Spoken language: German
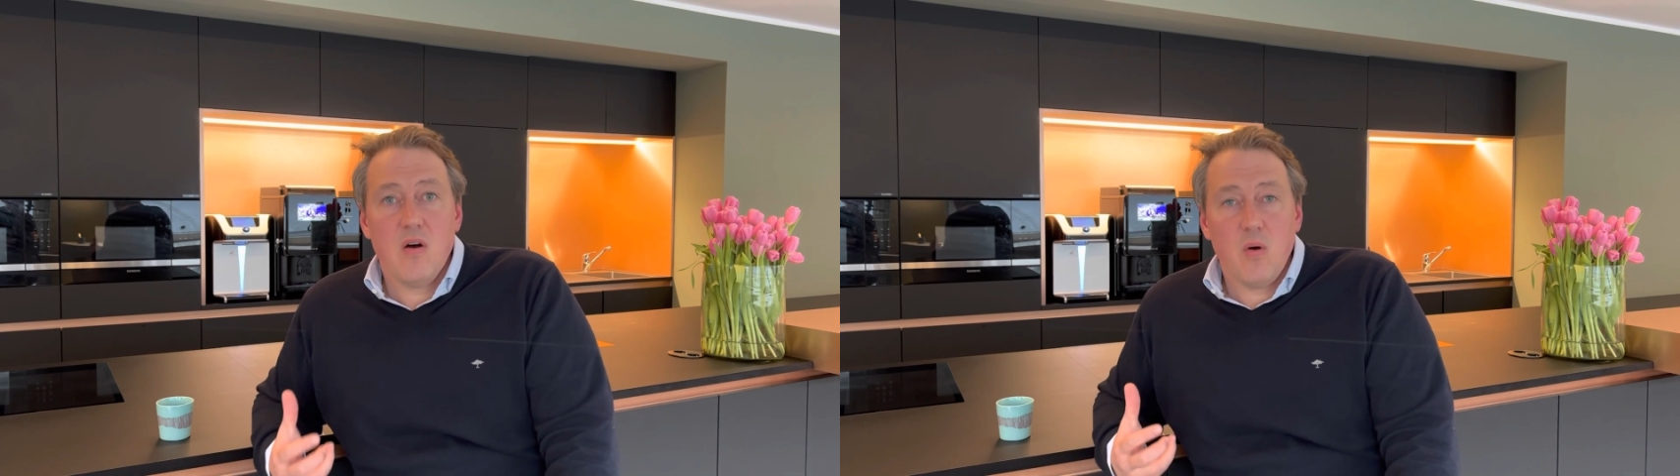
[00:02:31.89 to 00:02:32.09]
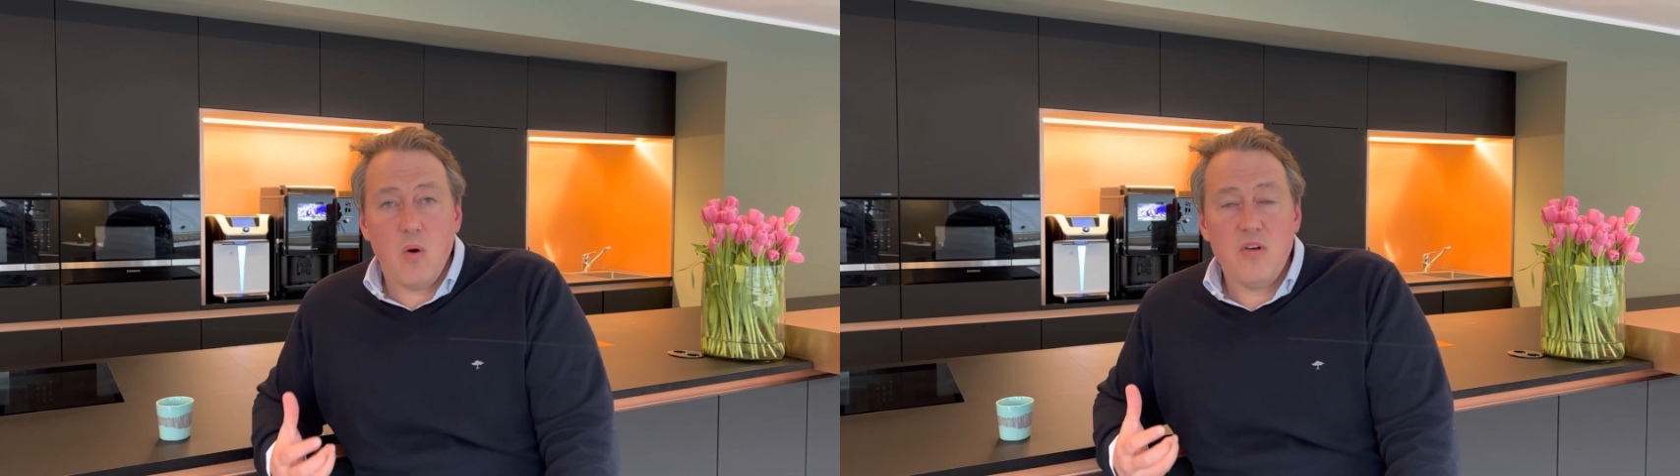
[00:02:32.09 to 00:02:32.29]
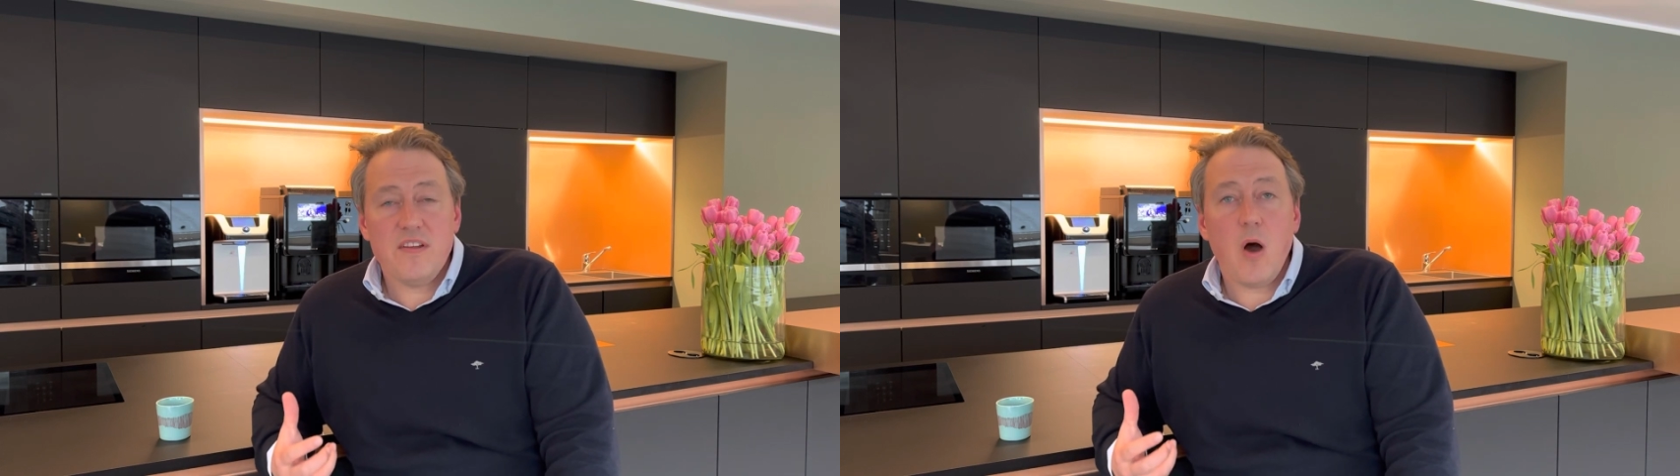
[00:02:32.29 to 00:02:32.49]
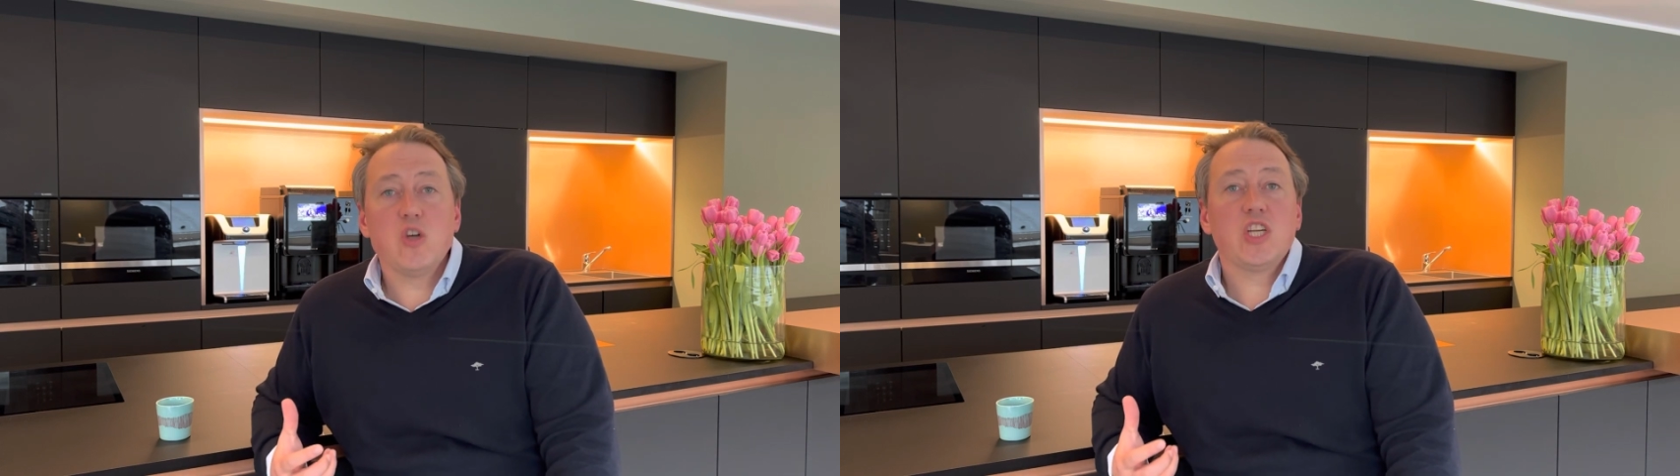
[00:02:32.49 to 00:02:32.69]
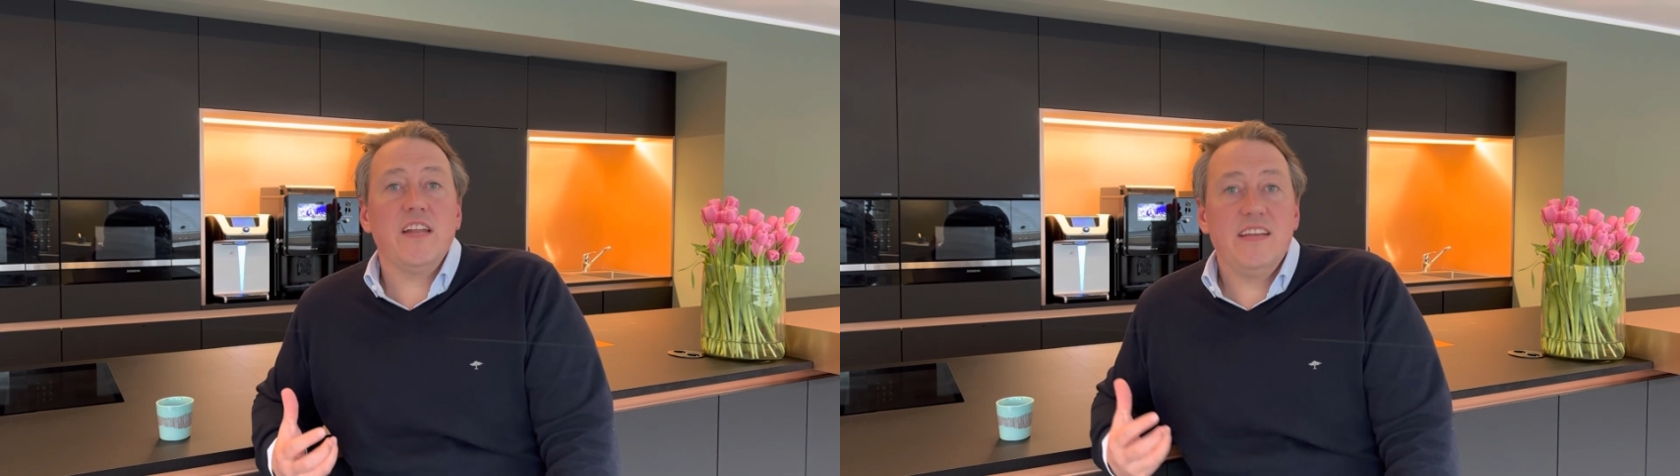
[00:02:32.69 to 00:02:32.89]
und auch
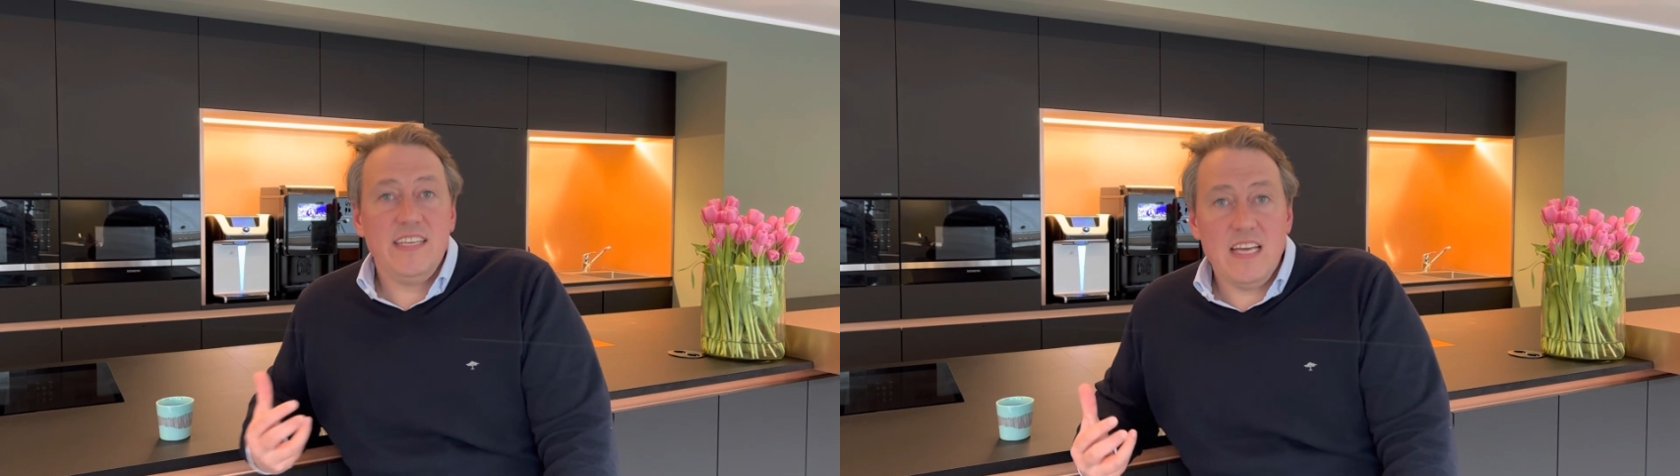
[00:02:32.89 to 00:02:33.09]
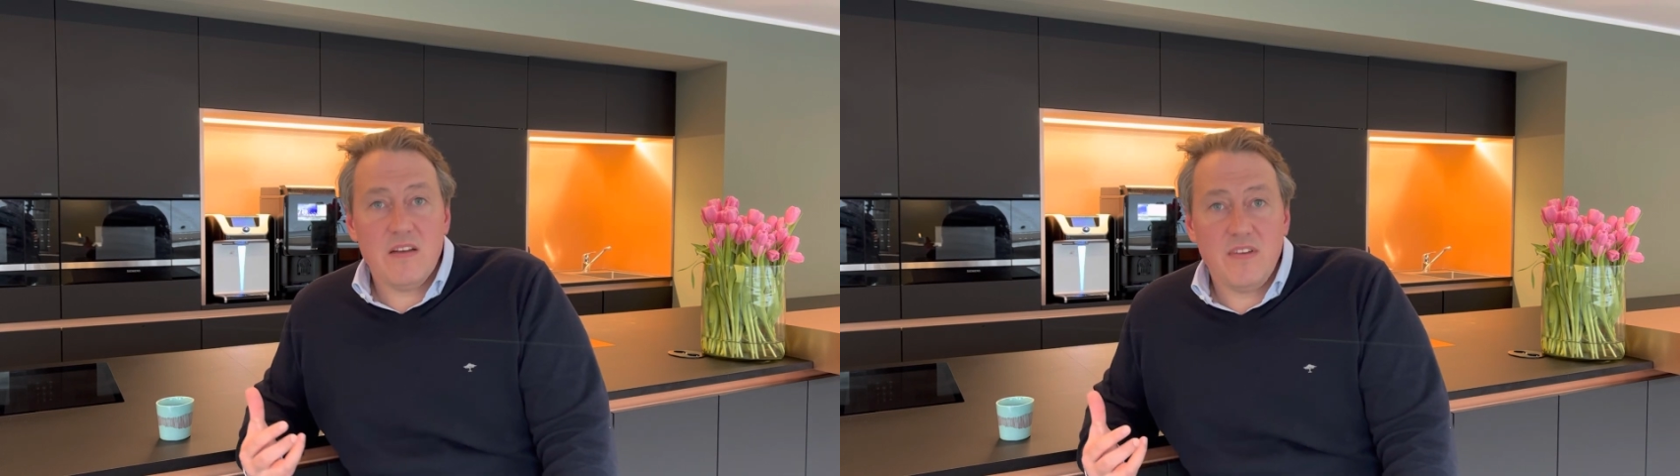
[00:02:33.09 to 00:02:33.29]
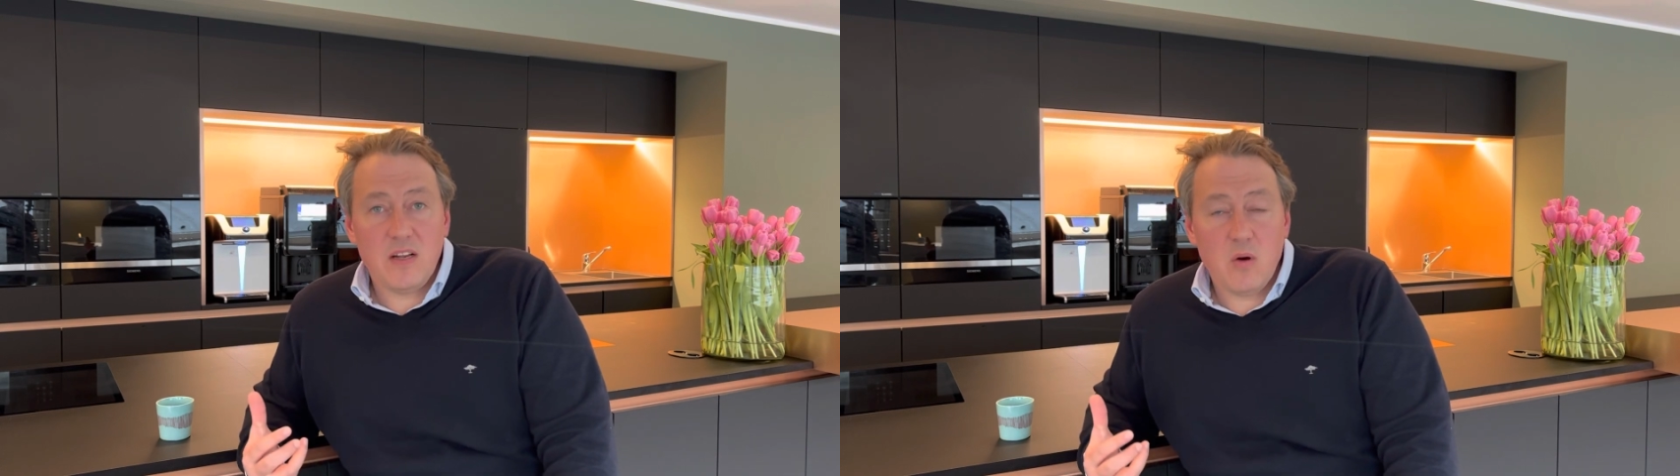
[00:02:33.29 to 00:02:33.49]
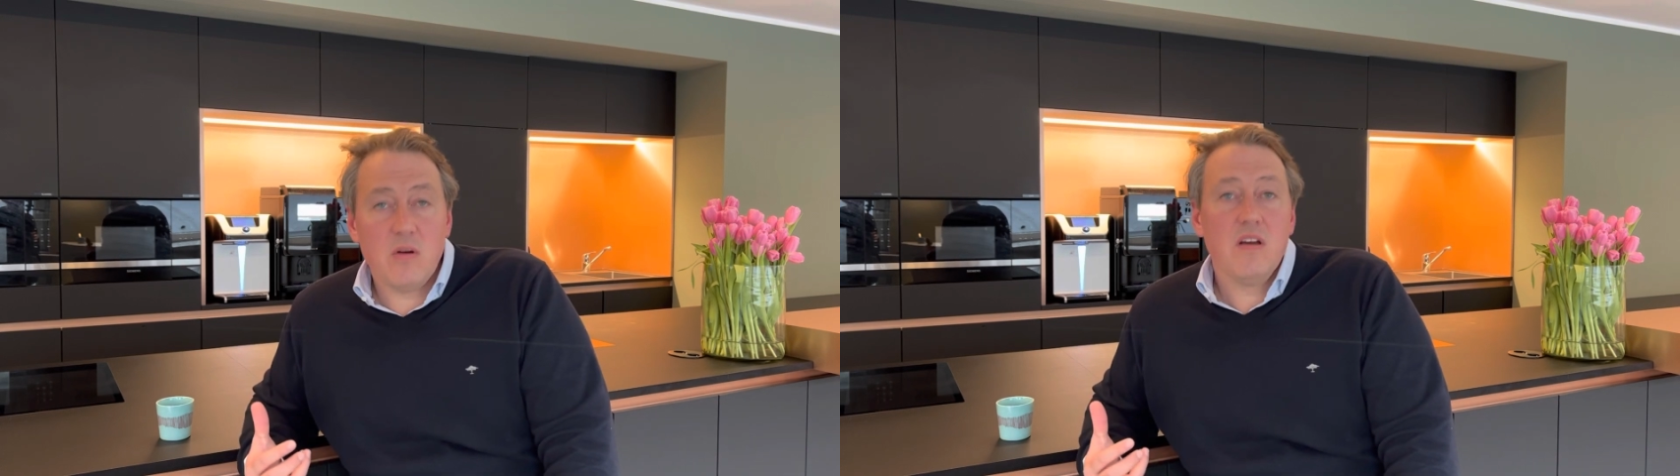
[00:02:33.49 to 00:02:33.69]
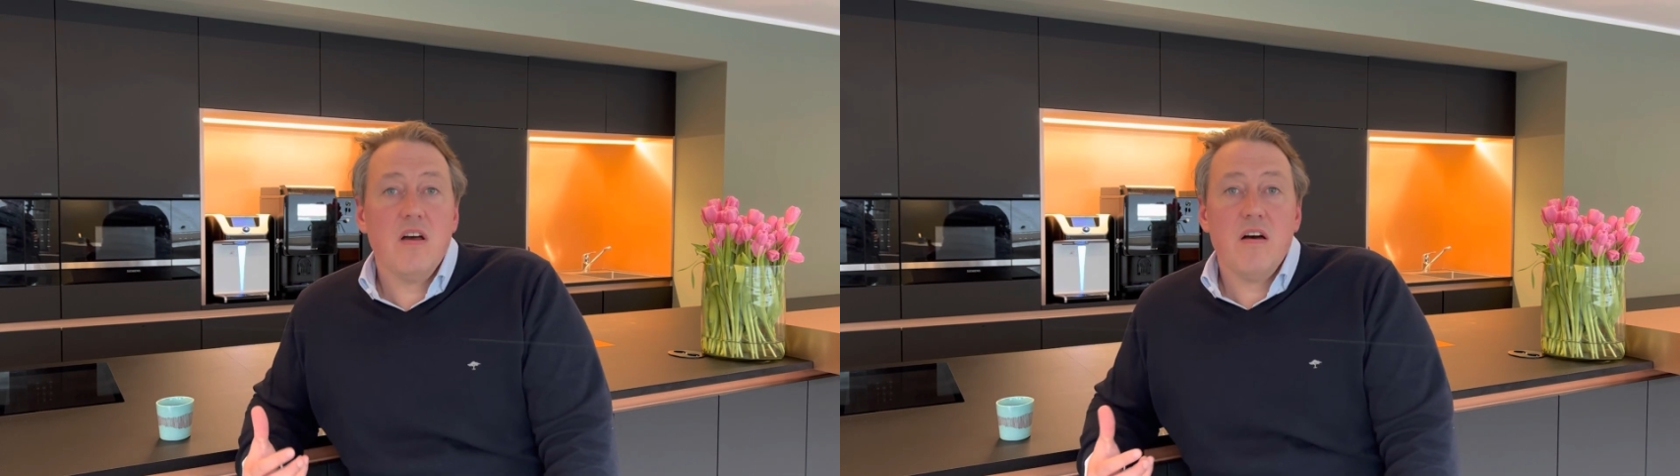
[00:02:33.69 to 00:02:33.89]
Strategieentwicklung